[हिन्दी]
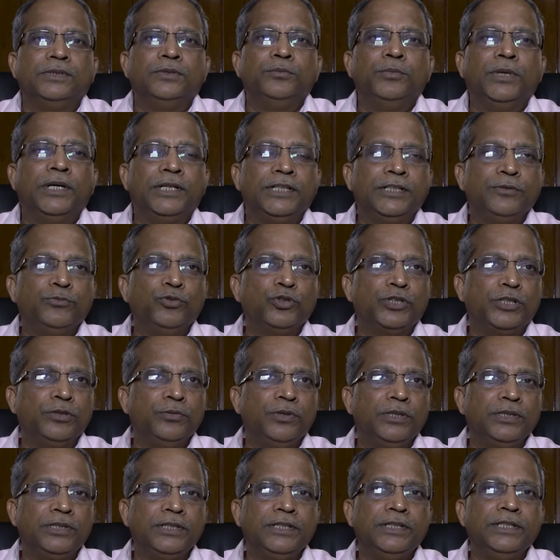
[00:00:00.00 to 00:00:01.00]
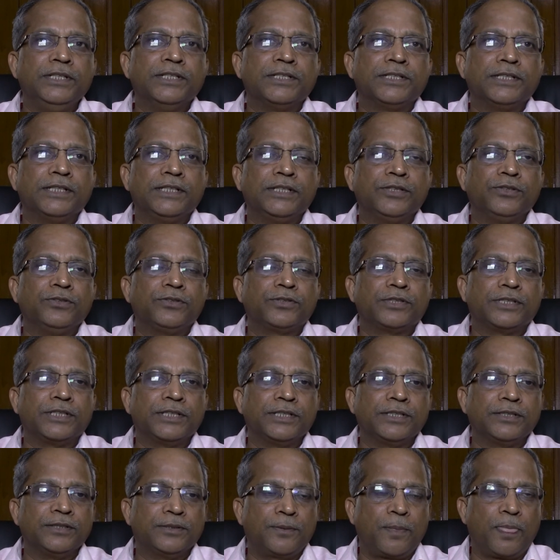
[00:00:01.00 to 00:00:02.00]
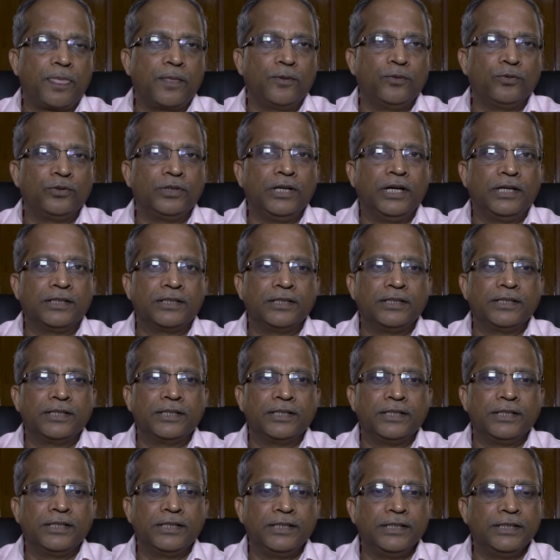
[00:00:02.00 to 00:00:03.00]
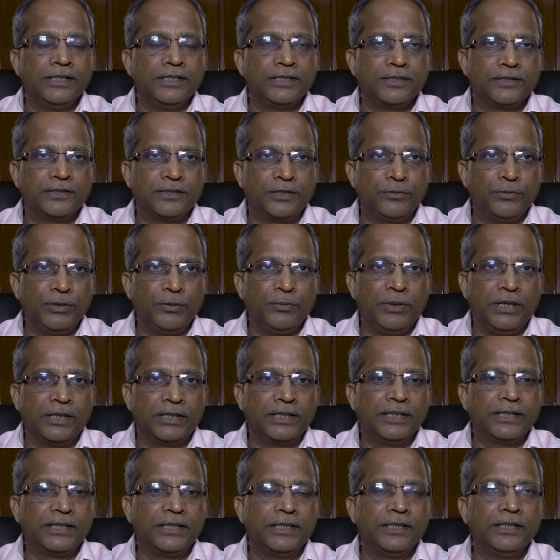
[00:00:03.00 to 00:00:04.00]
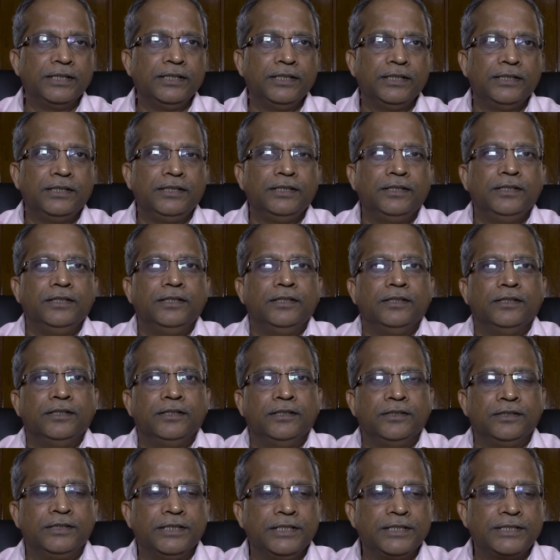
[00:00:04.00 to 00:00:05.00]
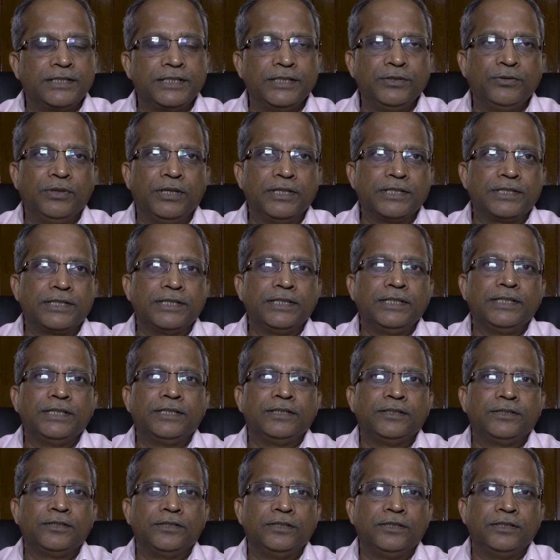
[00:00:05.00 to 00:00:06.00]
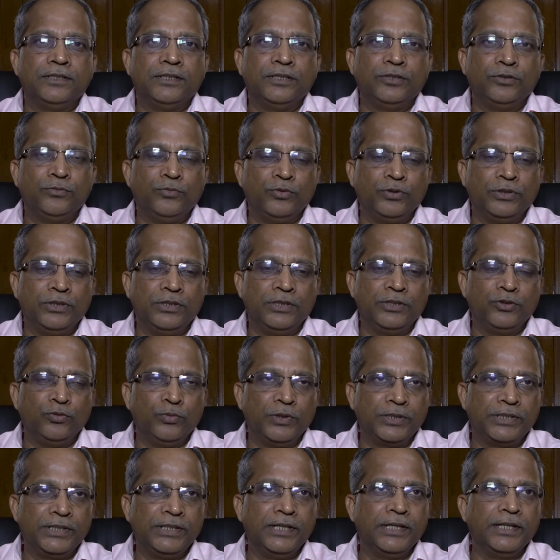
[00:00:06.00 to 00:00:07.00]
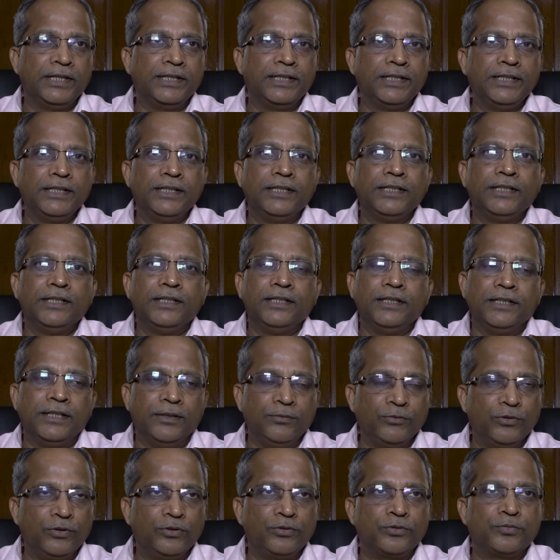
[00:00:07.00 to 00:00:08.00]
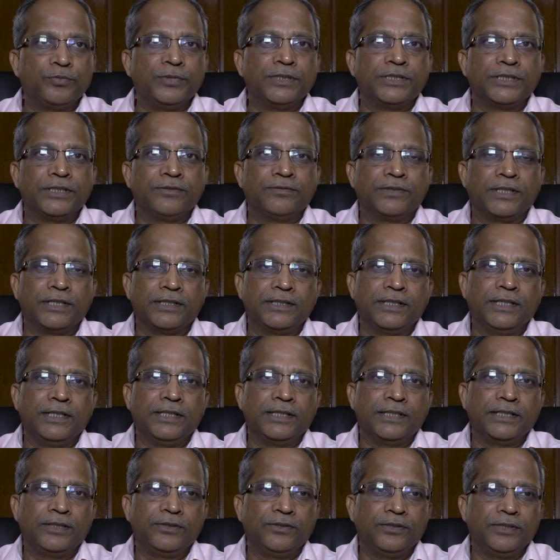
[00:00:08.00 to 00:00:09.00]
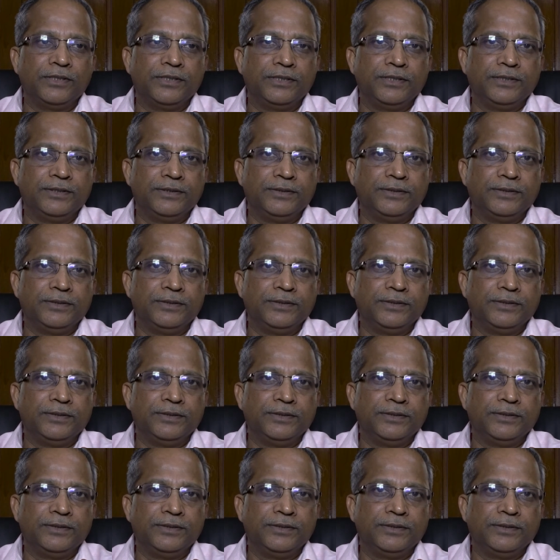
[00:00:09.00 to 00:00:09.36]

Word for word: माननीय मुख्यमंत्री जी से उसके उद्घाटन के लिए समय मांगा गया है और जैसे ही वहाँ से अनुमति आएगी हम लोग उसमें शिफ्ट कर जाएंगे जो है